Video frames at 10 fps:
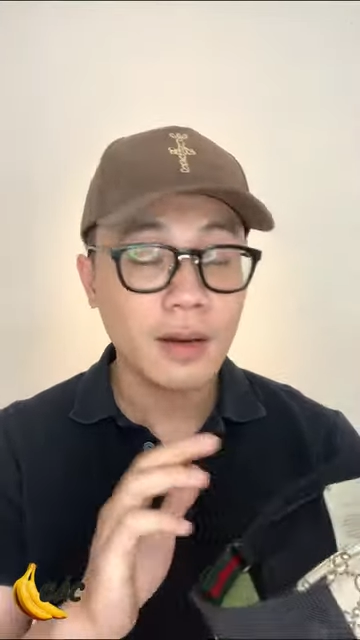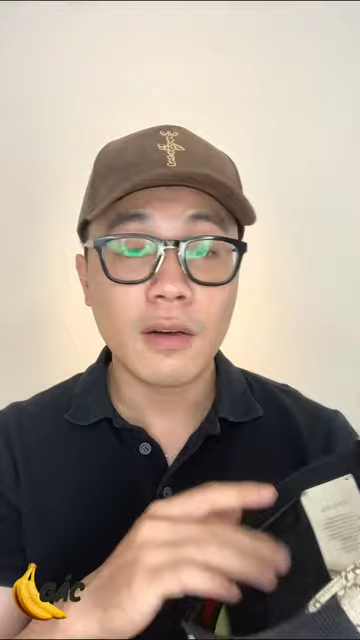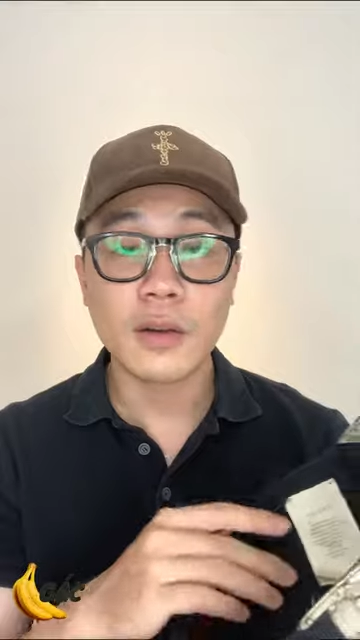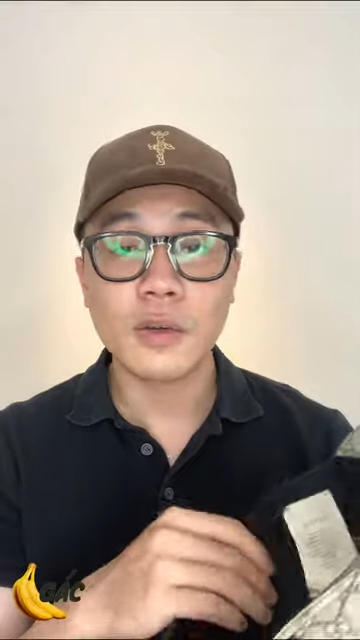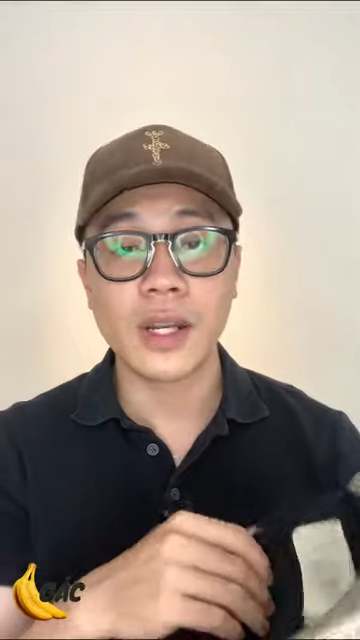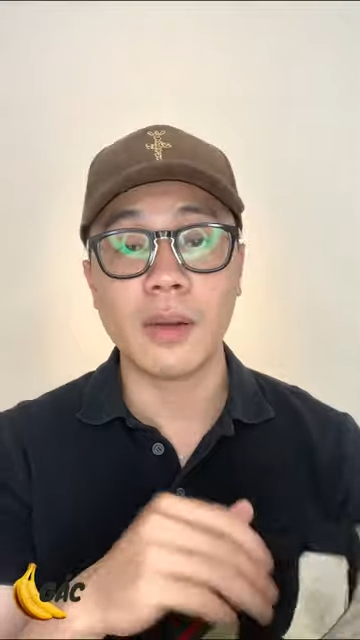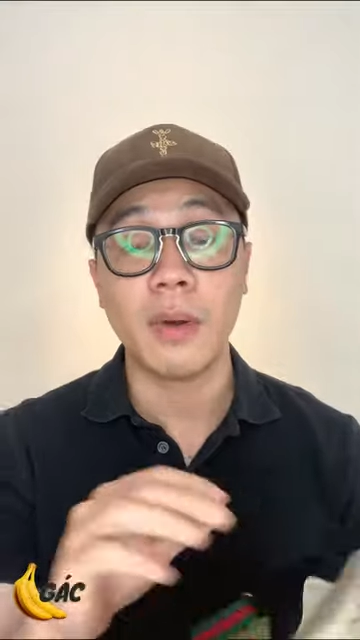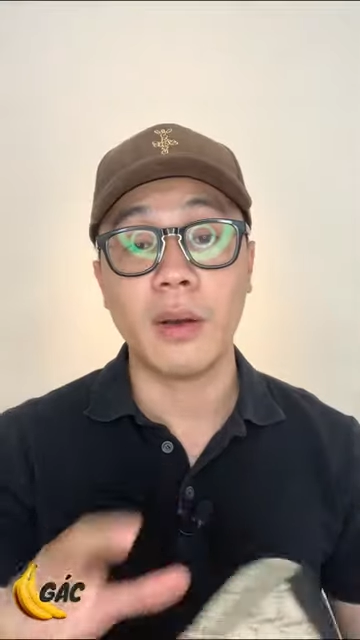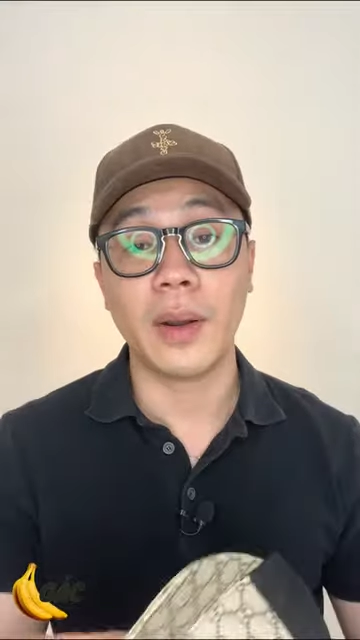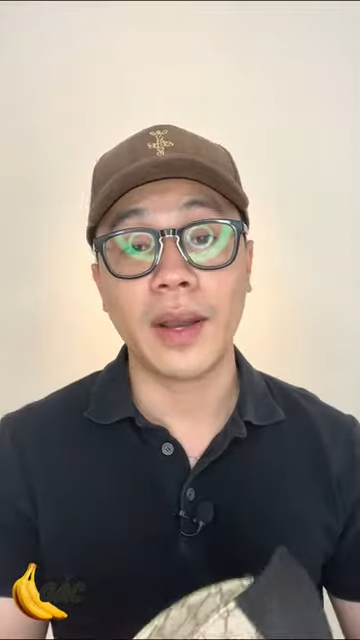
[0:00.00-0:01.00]
nón Gucci là
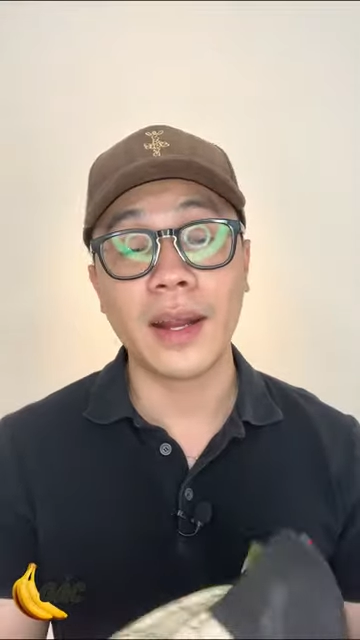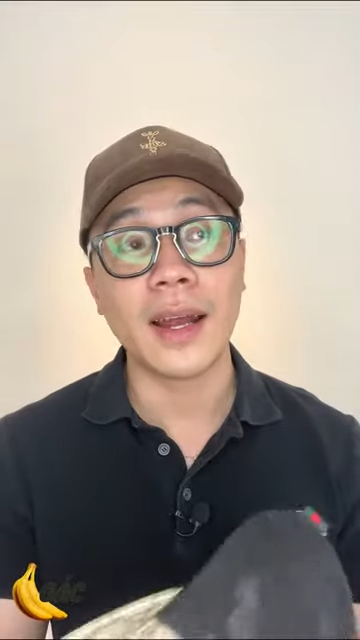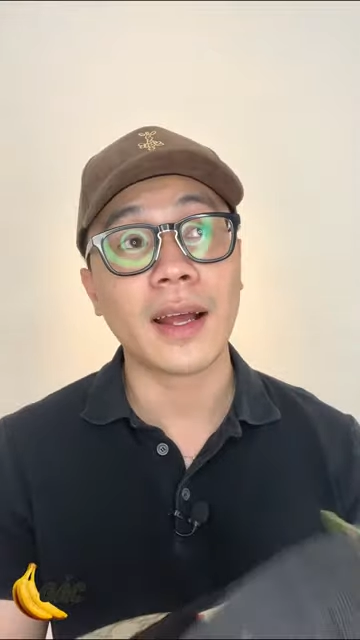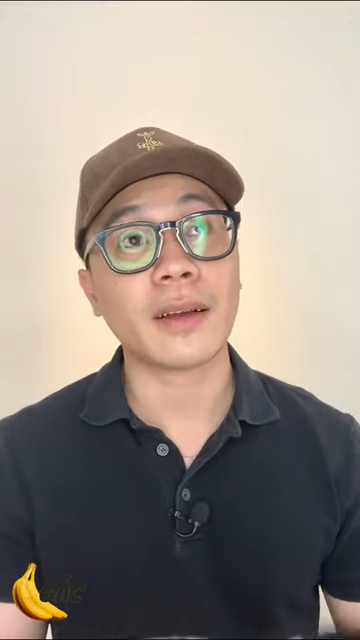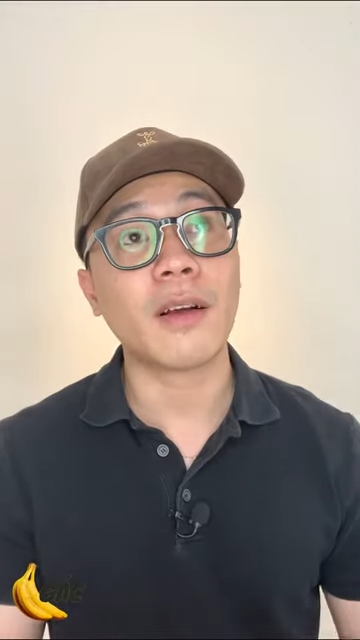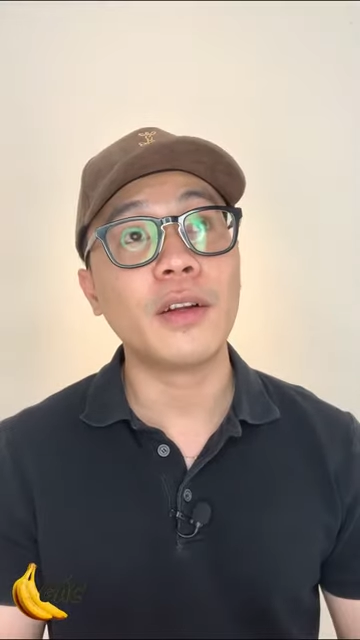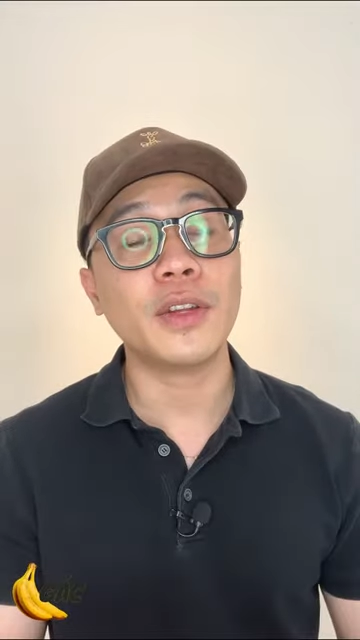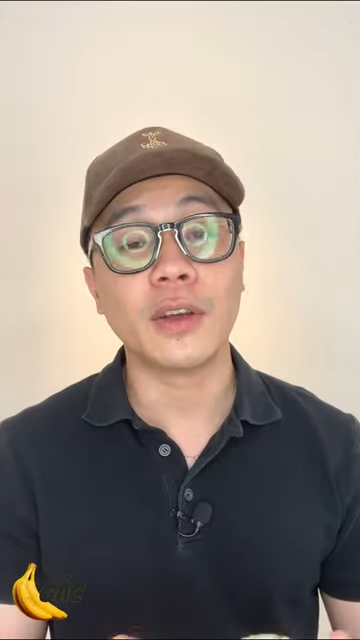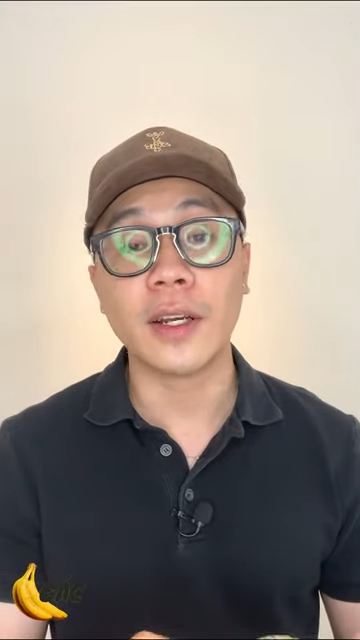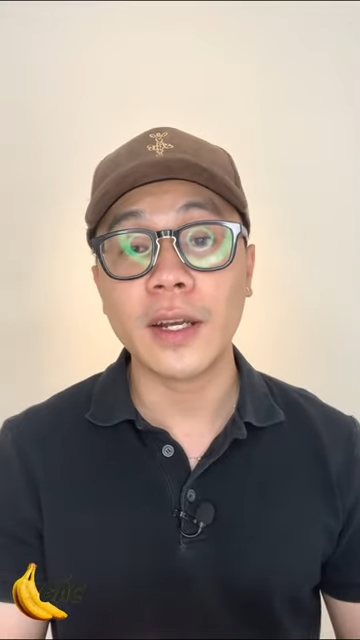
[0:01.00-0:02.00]
mọi người mình thấy là có
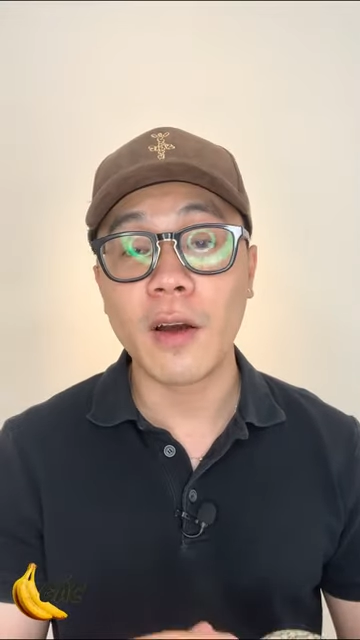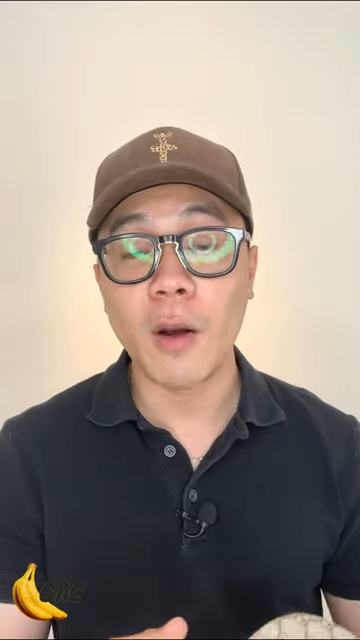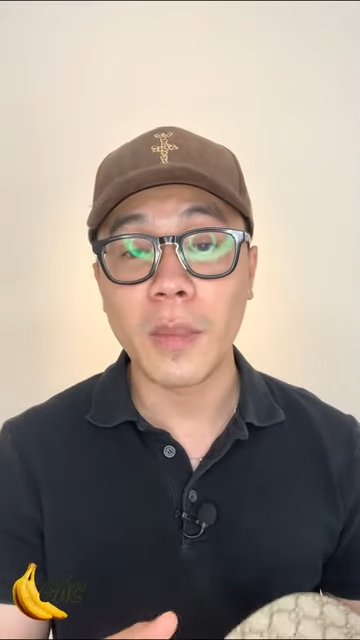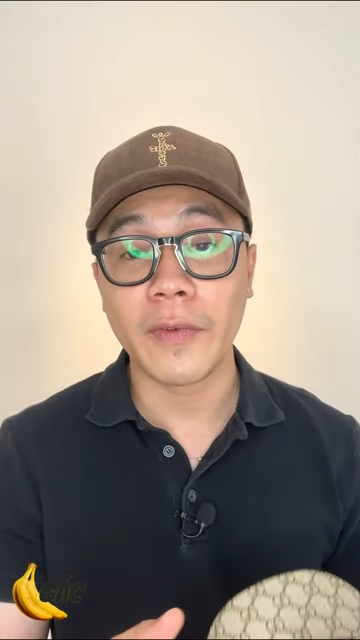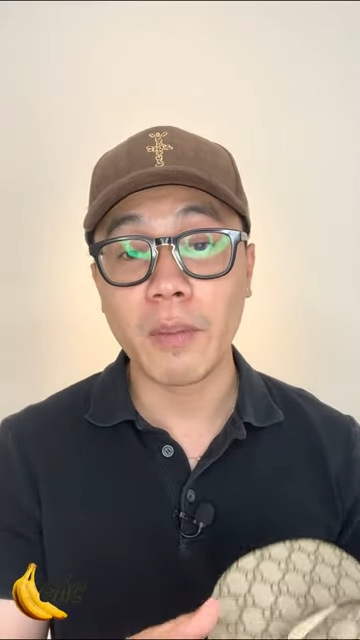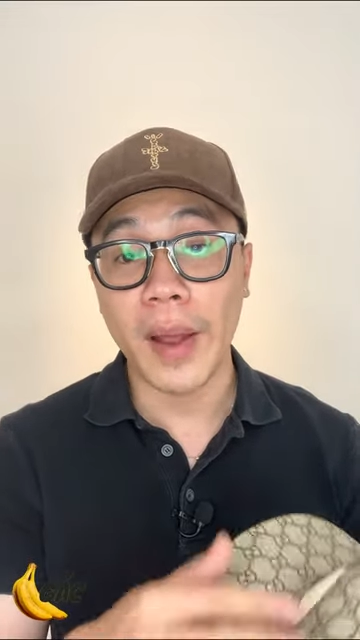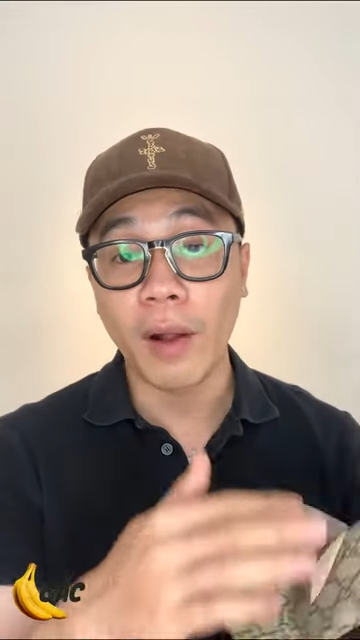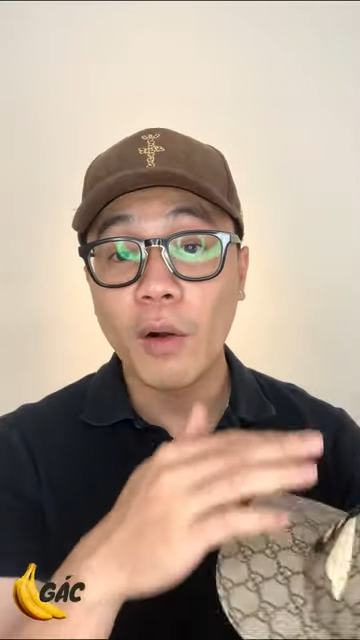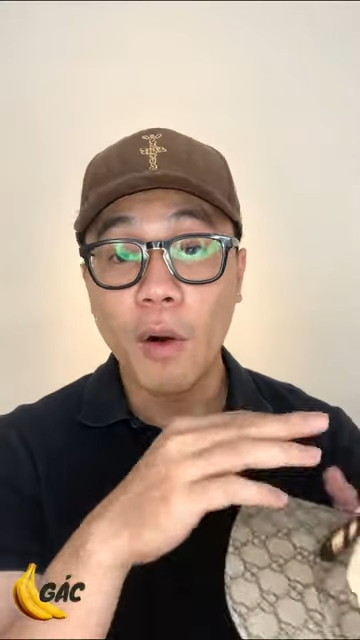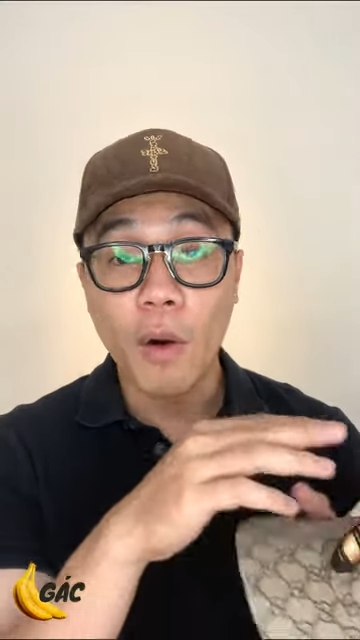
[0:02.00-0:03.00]
những cái nón mà phiên
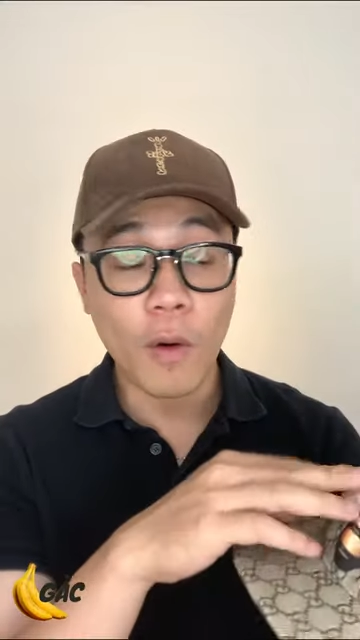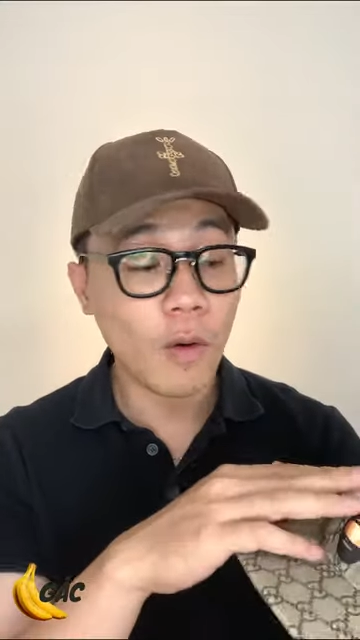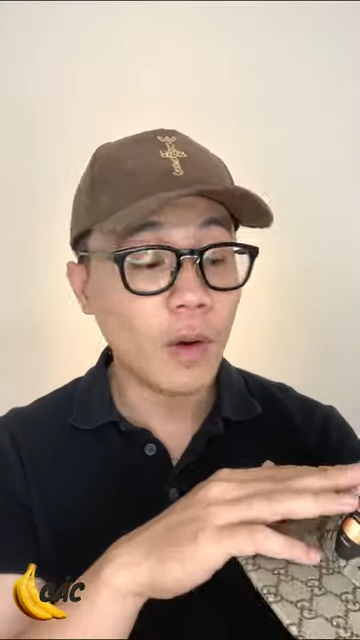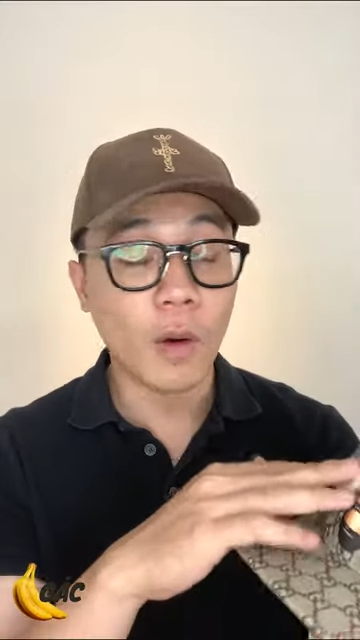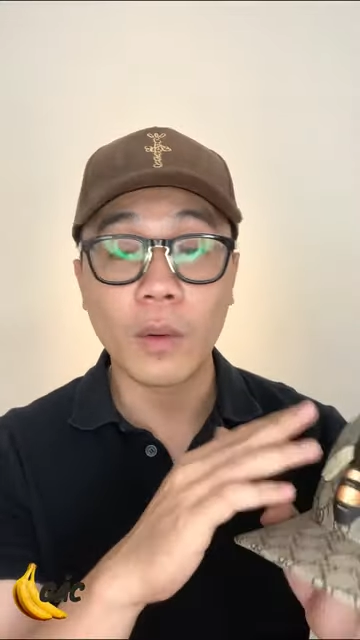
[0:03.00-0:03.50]
bản con hổ,